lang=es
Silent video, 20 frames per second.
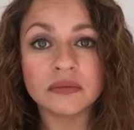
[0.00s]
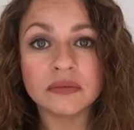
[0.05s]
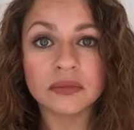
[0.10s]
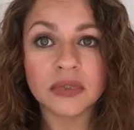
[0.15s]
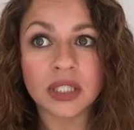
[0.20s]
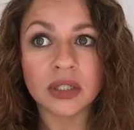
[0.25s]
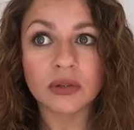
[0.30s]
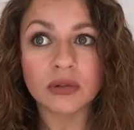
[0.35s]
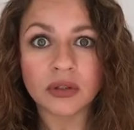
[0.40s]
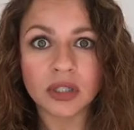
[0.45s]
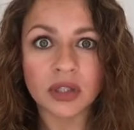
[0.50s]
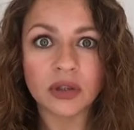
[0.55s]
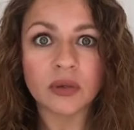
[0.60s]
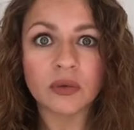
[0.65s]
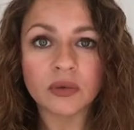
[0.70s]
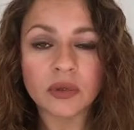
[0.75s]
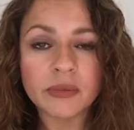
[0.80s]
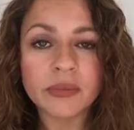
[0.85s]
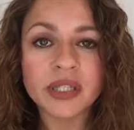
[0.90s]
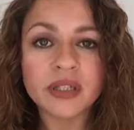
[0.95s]
incluyendo
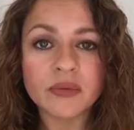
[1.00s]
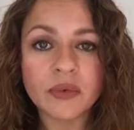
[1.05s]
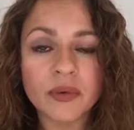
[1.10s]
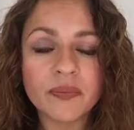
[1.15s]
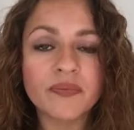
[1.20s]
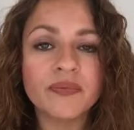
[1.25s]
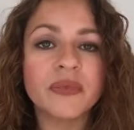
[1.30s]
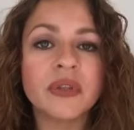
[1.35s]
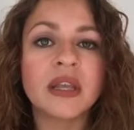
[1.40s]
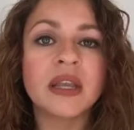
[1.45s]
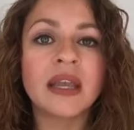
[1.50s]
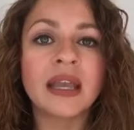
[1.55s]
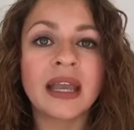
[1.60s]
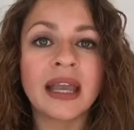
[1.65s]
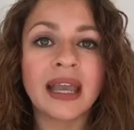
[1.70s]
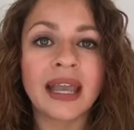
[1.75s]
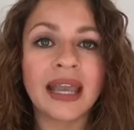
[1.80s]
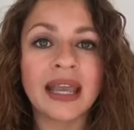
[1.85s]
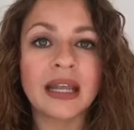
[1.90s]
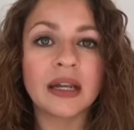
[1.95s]
uno mismo,
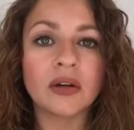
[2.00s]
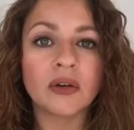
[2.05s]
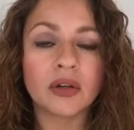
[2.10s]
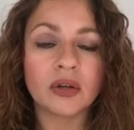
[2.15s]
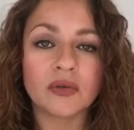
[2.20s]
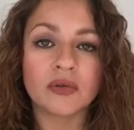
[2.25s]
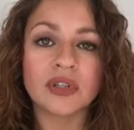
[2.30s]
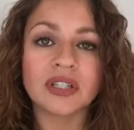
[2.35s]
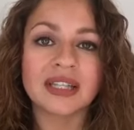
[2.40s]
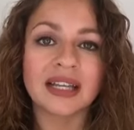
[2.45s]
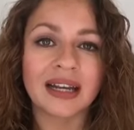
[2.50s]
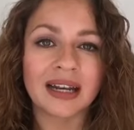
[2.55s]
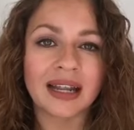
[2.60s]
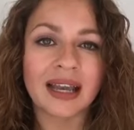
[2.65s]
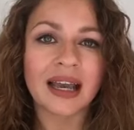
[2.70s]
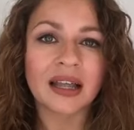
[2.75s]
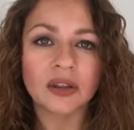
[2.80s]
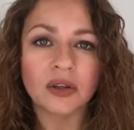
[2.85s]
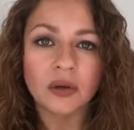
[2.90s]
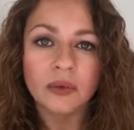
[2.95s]
en lo que uno está
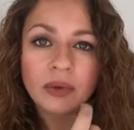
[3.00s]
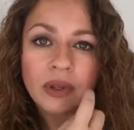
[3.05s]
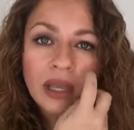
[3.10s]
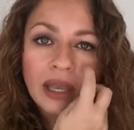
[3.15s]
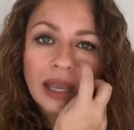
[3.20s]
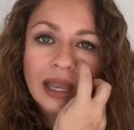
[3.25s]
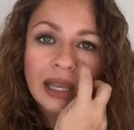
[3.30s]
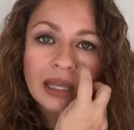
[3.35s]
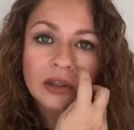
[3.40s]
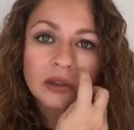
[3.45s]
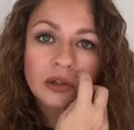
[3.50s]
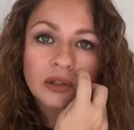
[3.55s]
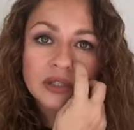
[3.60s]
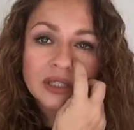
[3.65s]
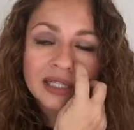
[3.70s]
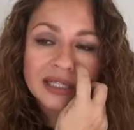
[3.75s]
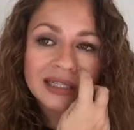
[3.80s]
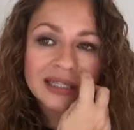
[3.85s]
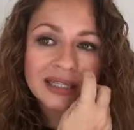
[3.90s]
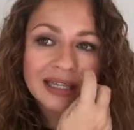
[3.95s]
creando.
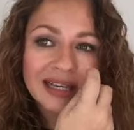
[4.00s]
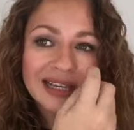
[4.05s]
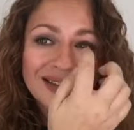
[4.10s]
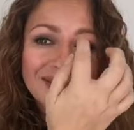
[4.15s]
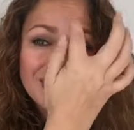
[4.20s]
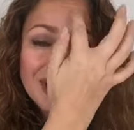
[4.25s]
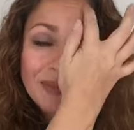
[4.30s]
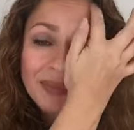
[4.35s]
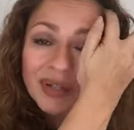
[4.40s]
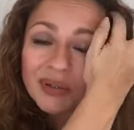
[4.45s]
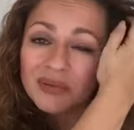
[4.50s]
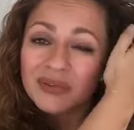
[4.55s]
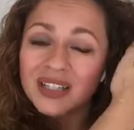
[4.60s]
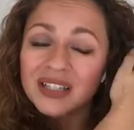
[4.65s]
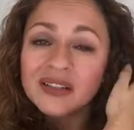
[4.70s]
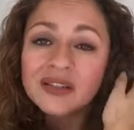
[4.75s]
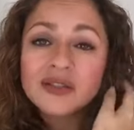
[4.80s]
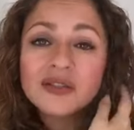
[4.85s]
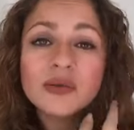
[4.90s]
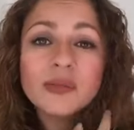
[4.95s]
Entonces, es una pregunta
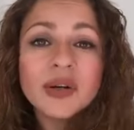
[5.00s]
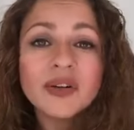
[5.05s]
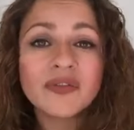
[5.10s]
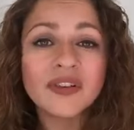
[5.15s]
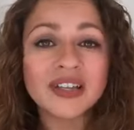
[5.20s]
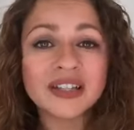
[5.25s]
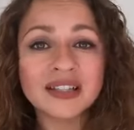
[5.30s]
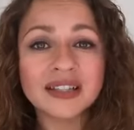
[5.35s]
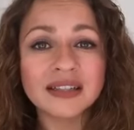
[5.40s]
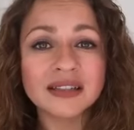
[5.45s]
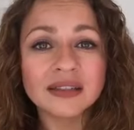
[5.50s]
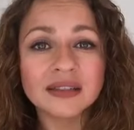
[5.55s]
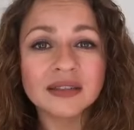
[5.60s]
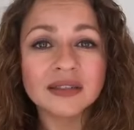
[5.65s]
súper fácil.